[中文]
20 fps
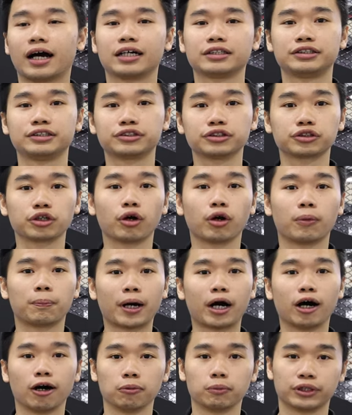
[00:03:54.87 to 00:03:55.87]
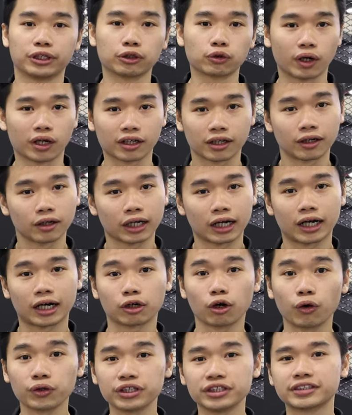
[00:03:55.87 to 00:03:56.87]
它其实都有包含银管啊
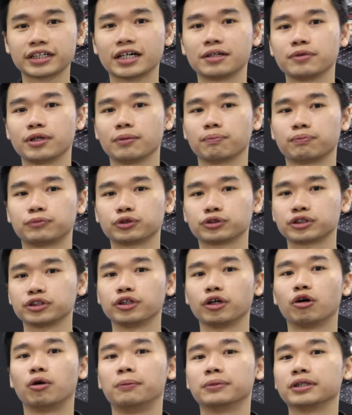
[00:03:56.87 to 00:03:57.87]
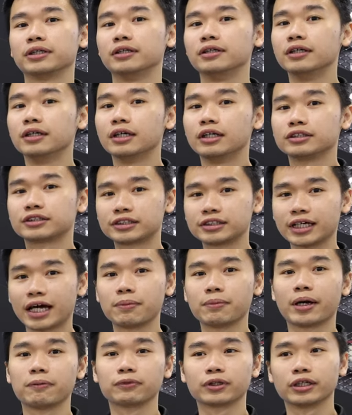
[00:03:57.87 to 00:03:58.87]
工艺在里面，就是有我们的四
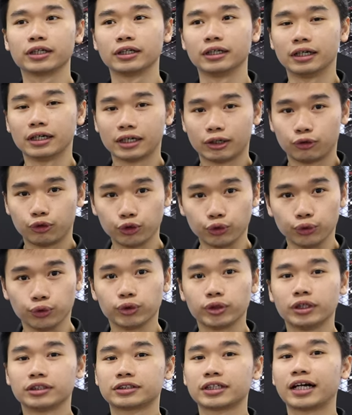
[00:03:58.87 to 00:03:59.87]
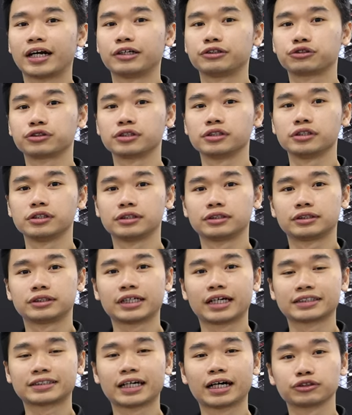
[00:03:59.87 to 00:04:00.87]
mm 的铝，再来是
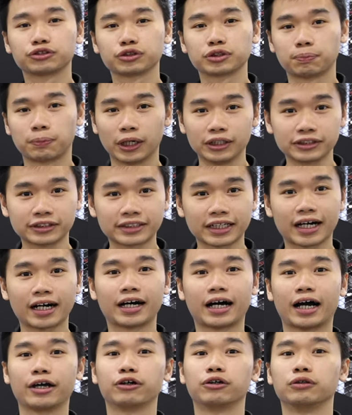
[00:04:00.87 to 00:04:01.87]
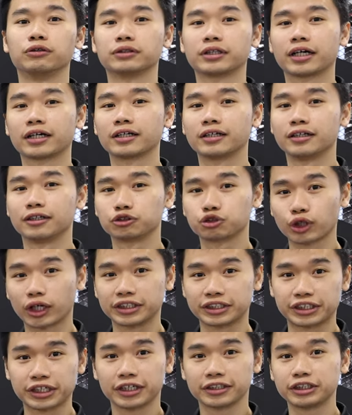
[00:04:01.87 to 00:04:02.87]
加上就是喷砂还有那个钻
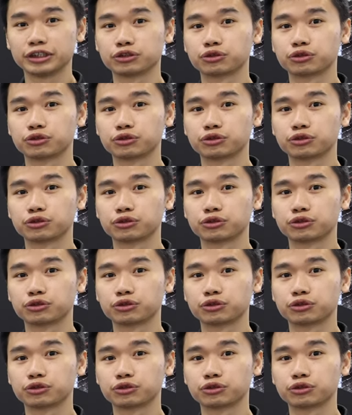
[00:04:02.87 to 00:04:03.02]
切技